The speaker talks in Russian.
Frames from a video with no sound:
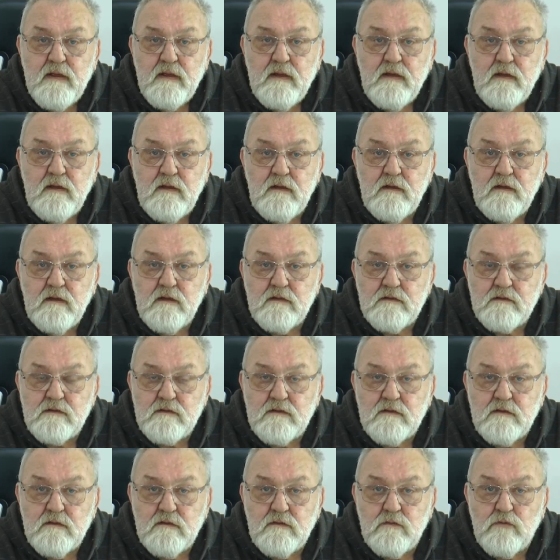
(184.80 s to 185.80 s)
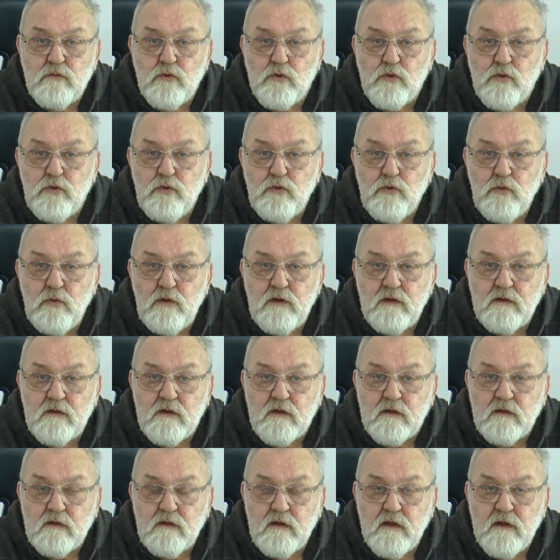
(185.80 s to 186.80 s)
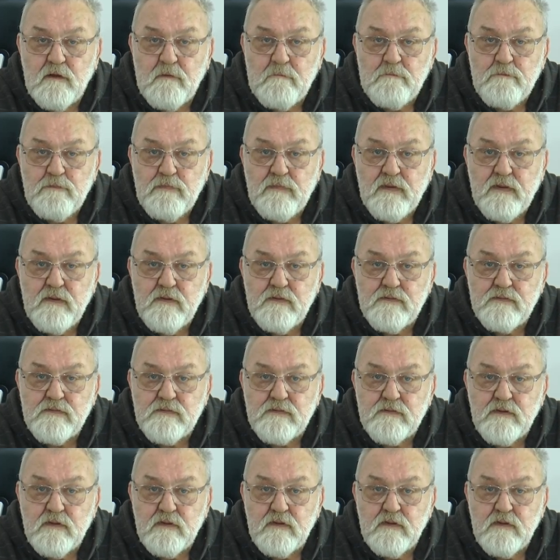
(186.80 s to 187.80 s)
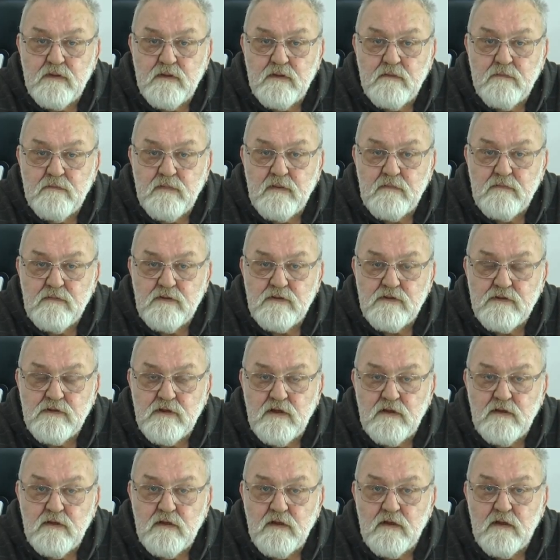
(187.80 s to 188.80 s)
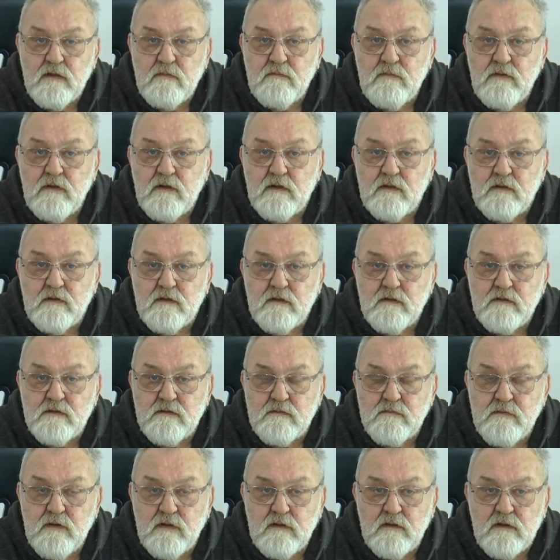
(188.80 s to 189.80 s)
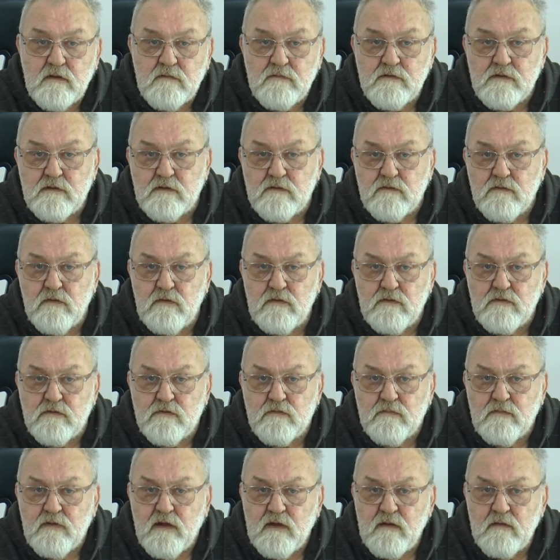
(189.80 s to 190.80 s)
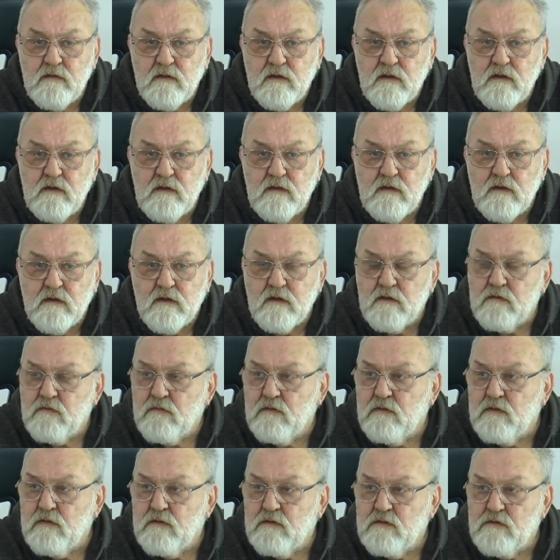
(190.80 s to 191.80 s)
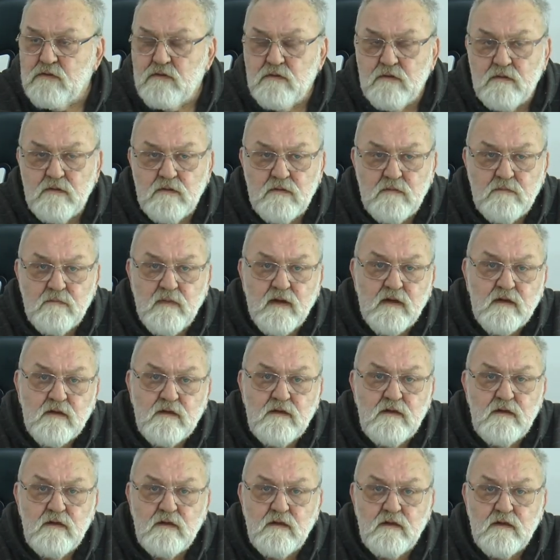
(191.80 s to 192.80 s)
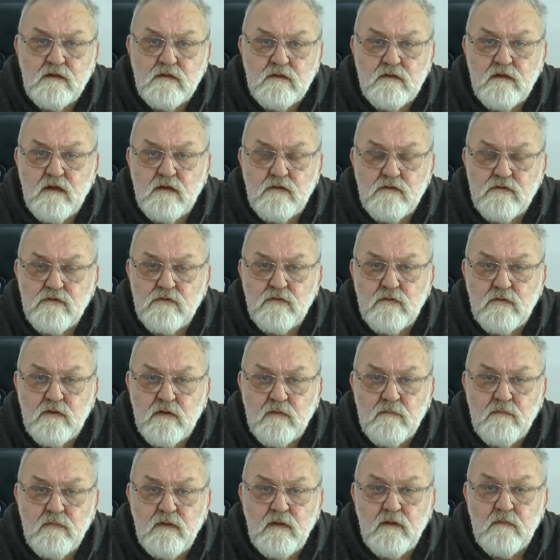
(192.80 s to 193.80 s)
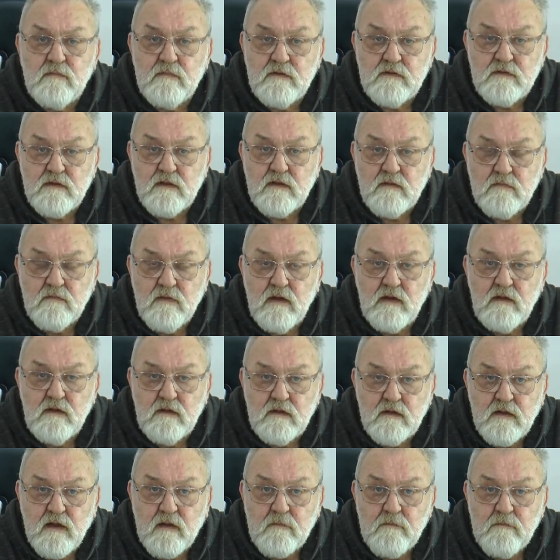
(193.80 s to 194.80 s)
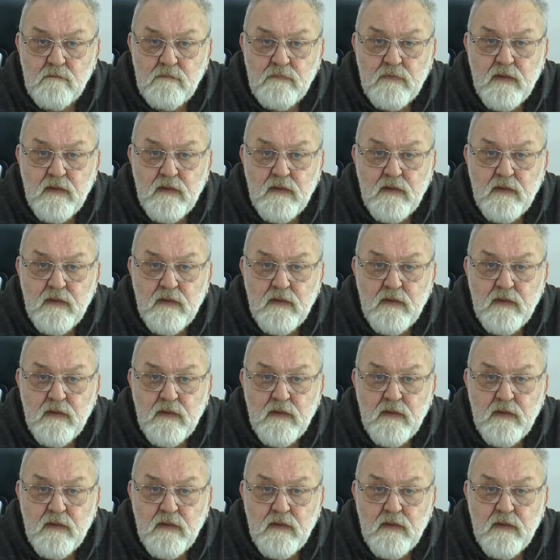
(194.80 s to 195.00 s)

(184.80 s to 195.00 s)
и нас э, турнули тогда из э, помещения на Мира 35, там сейчас то ли зубная клиника, то ли магнит, не знаю, что там было, мы занимали там.